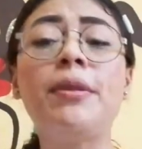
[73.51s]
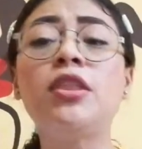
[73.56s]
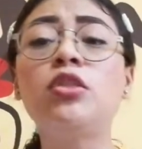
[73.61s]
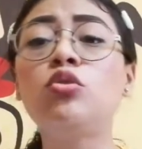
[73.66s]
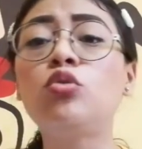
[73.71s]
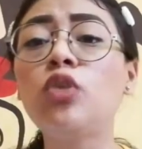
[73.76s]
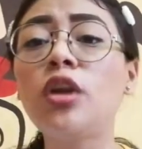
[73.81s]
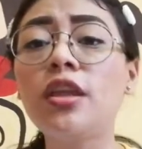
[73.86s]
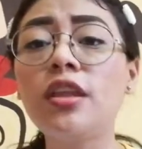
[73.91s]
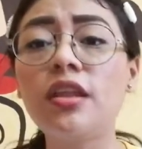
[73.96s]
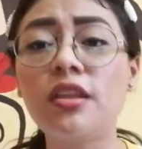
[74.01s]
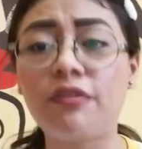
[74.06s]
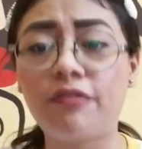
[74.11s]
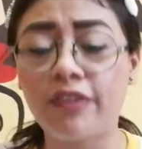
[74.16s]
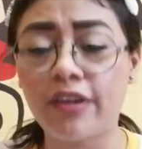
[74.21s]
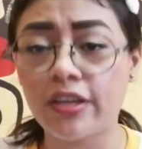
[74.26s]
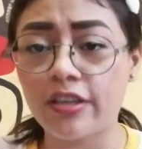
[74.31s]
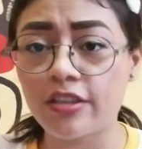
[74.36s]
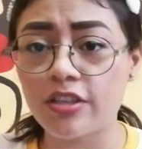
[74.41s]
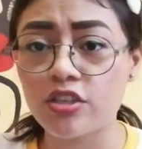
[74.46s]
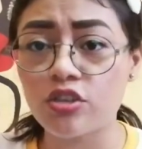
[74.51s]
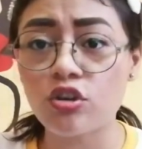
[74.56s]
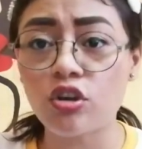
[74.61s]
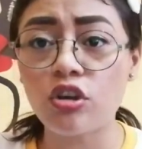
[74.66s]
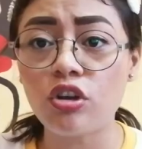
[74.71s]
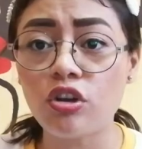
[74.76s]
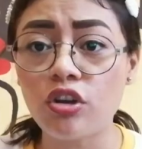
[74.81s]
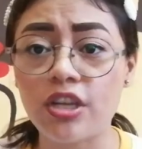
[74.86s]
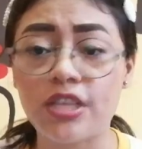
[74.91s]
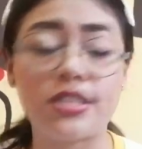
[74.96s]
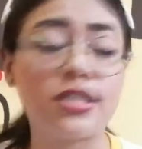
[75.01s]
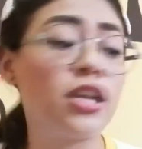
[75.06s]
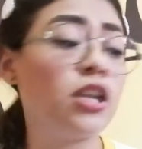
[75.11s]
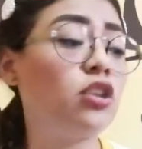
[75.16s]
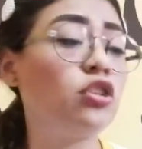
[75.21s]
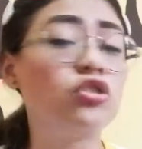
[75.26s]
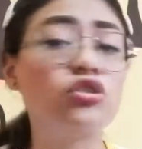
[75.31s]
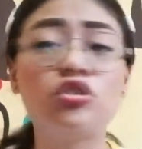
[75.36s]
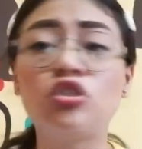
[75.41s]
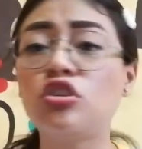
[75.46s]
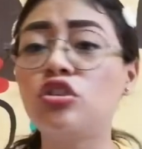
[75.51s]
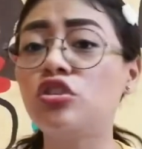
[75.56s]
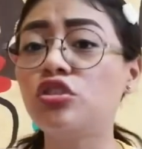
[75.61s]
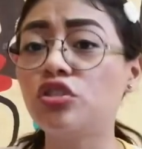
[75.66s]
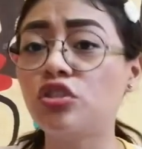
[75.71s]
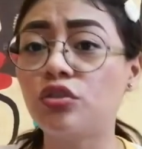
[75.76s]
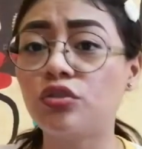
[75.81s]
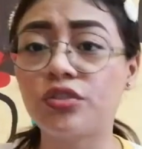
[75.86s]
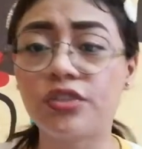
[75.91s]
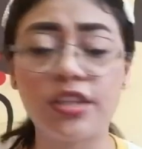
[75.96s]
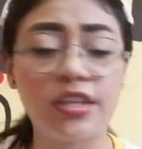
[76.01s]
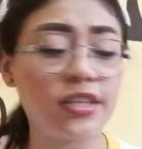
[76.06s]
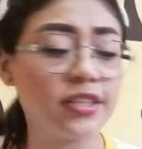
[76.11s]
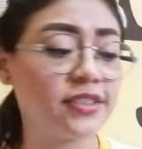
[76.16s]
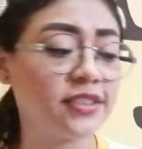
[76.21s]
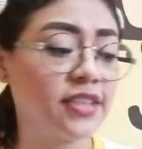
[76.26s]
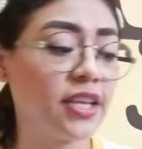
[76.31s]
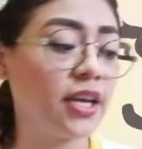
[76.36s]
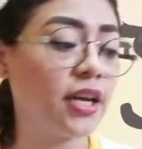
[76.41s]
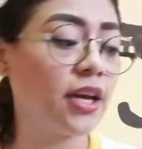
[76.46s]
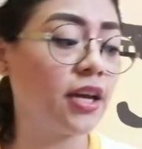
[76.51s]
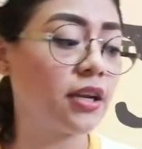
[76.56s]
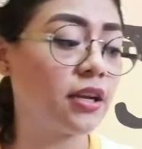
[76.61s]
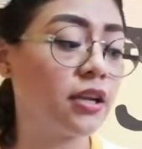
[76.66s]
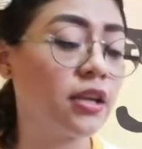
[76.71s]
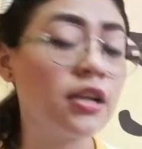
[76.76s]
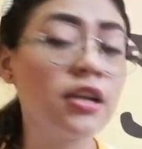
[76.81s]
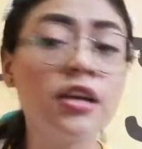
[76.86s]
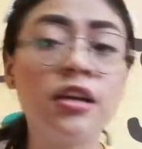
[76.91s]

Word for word: pintura de diferentes colores en los tonos que ustedes tengan.